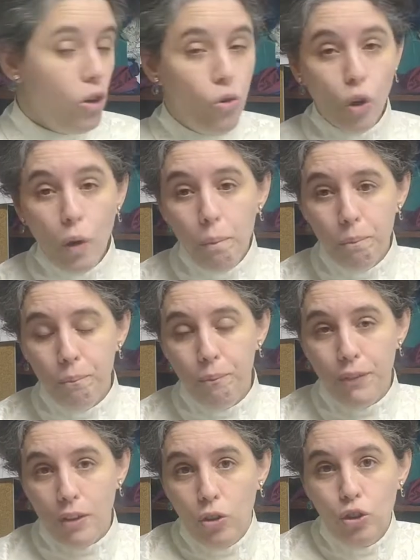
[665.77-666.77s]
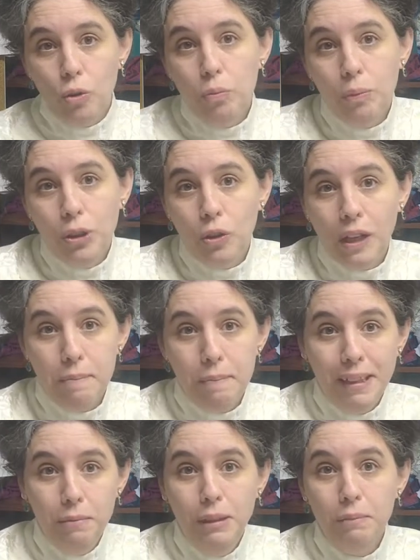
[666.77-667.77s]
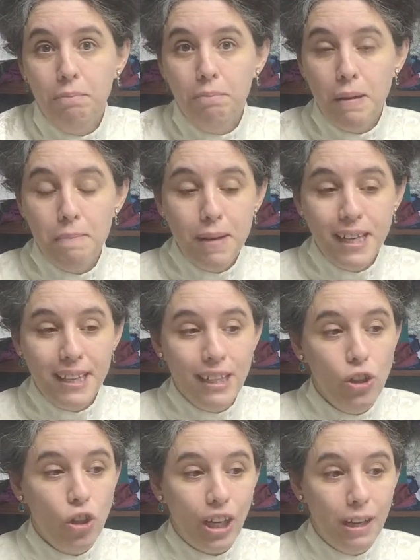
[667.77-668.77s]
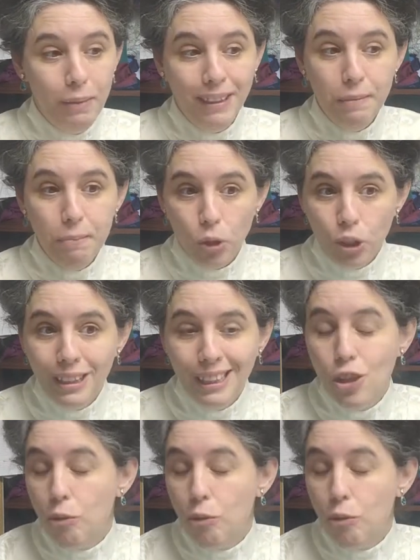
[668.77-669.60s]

Luego, otros momentos que para mí me han parecido realmente importantes,